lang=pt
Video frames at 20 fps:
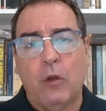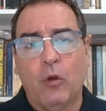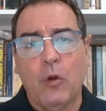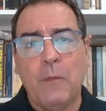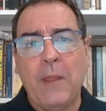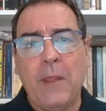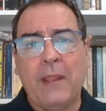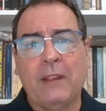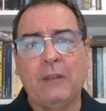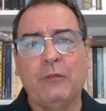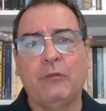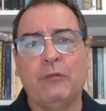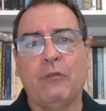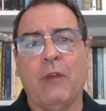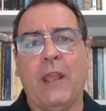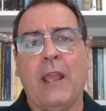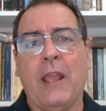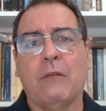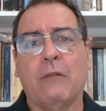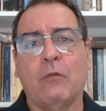Como é que
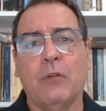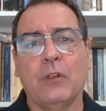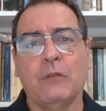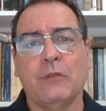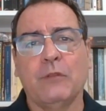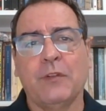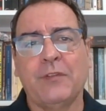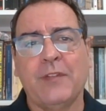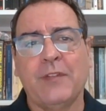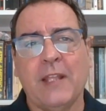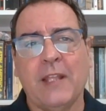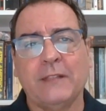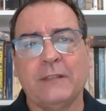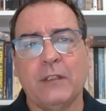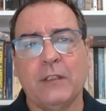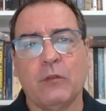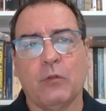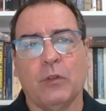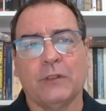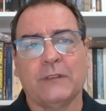isso é quando você
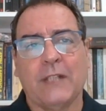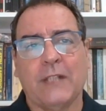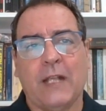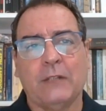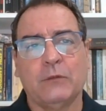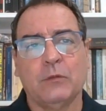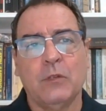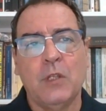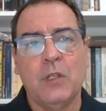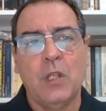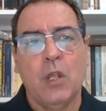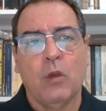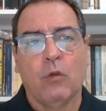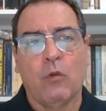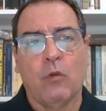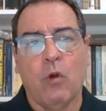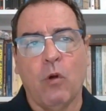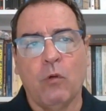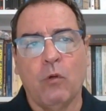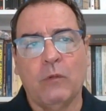entra em contato
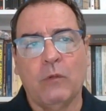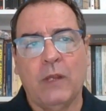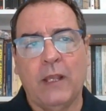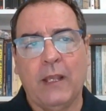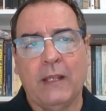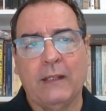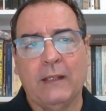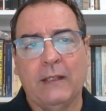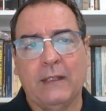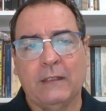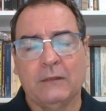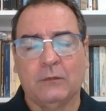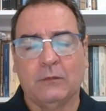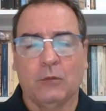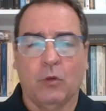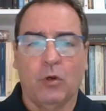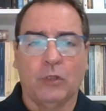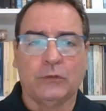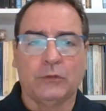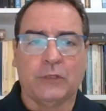com é, é
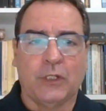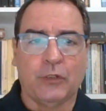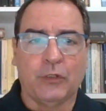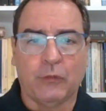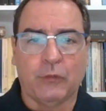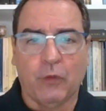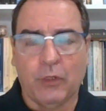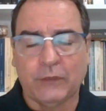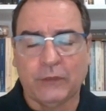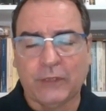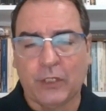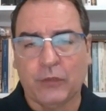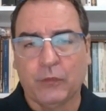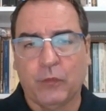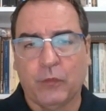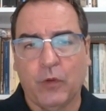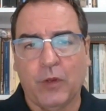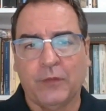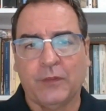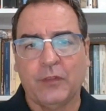outras, outras
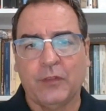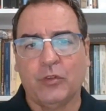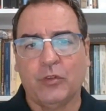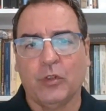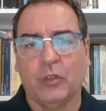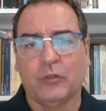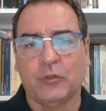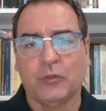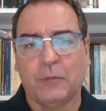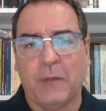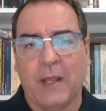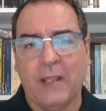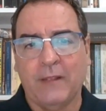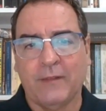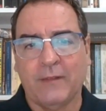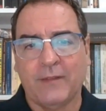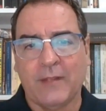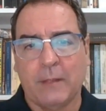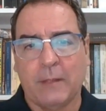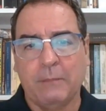forças de outros
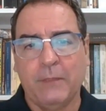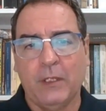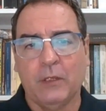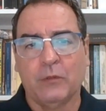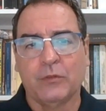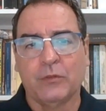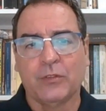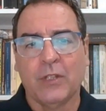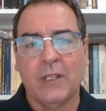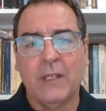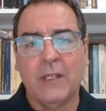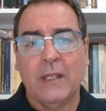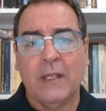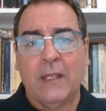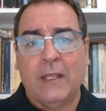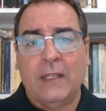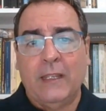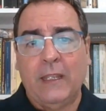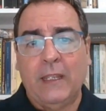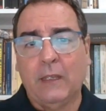países amigos
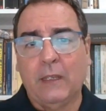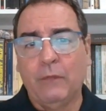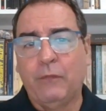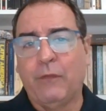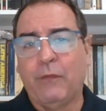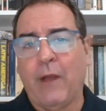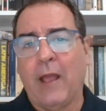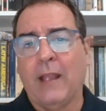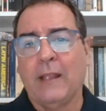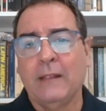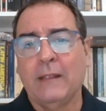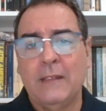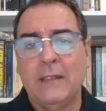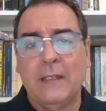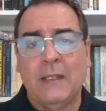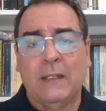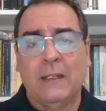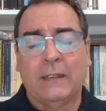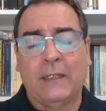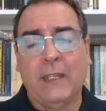e que fala
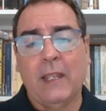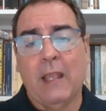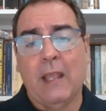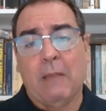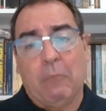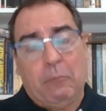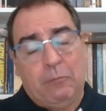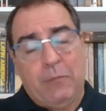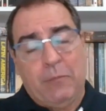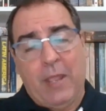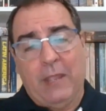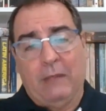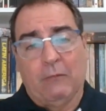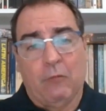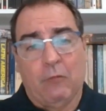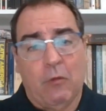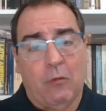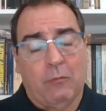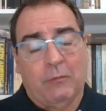que, bem,